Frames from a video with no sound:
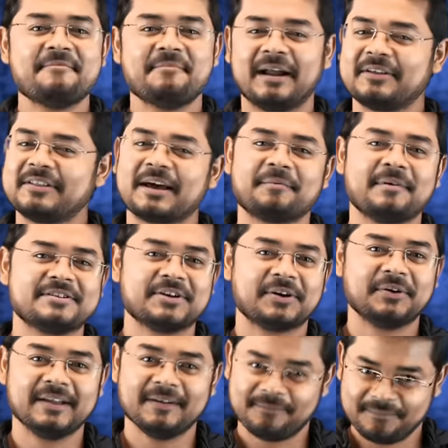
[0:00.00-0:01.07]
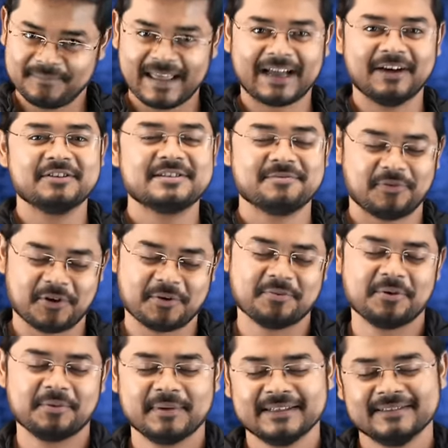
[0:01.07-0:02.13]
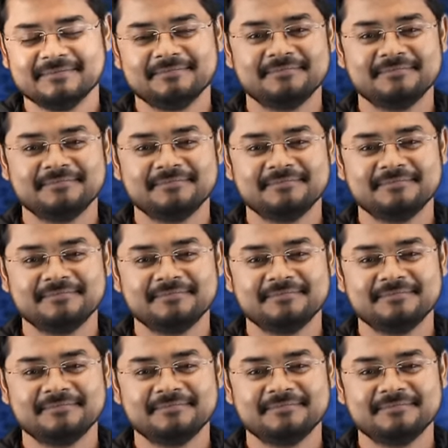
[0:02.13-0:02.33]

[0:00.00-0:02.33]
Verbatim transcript: ভালো থাকবেন সকলে দেখা হচ্ছে পরের পর্বে